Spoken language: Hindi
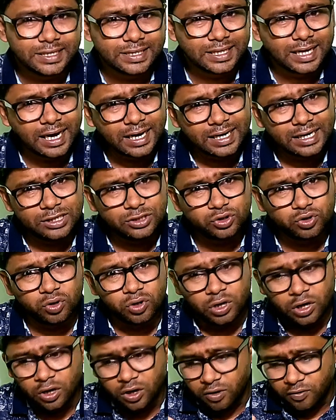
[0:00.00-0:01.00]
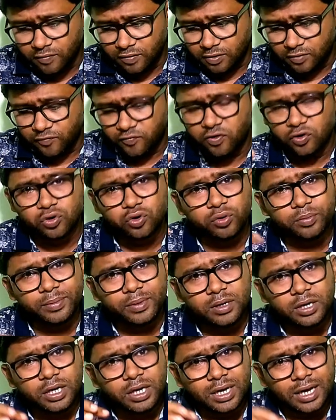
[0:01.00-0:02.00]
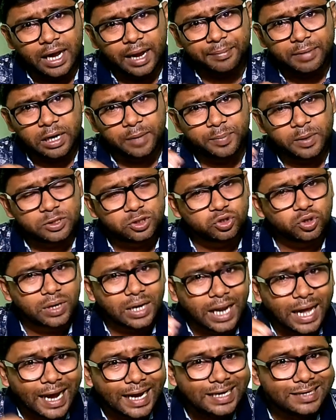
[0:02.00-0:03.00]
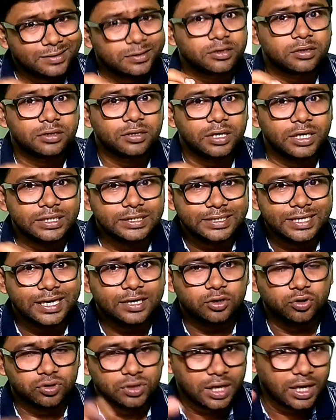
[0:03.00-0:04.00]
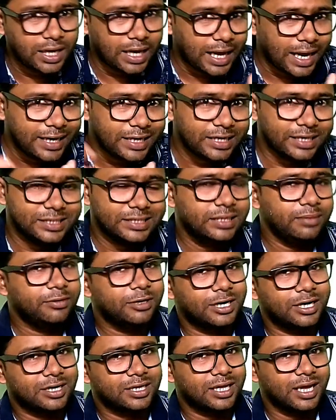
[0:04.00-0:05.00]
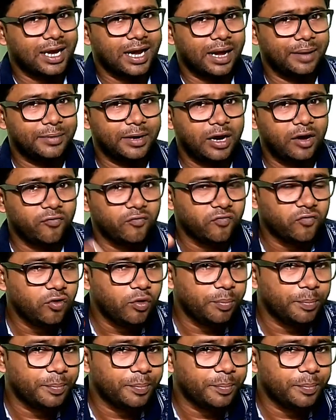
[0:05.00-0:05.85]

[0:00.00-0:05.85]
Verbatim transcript: है ताकि जो फोटो में कैमरा पे जो लाइट इंजेक्ट होता है लाइट रिसीव करता है कैमरा वो